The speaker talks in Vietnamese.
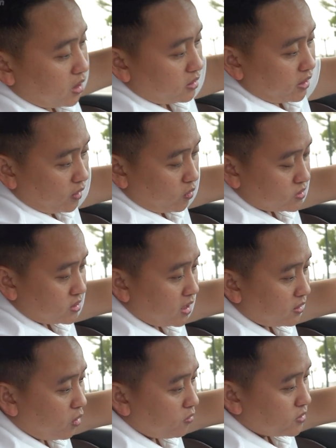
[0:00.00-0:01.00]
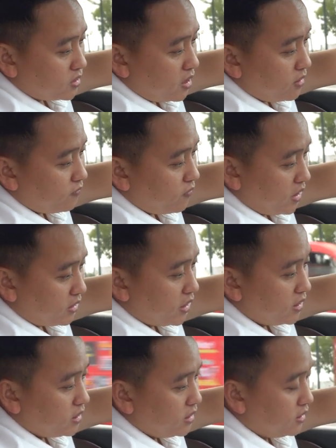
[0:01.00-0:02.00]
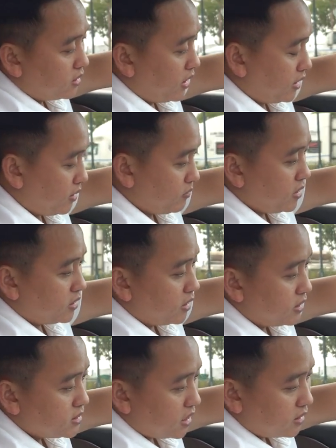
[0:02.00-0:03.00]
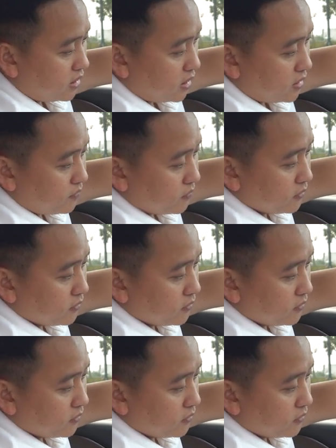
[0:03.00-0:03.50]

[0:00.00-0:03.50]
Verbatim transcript: à, để nổ start top rồi nhá và ở đây thì khải cảm nhận thấy rằng là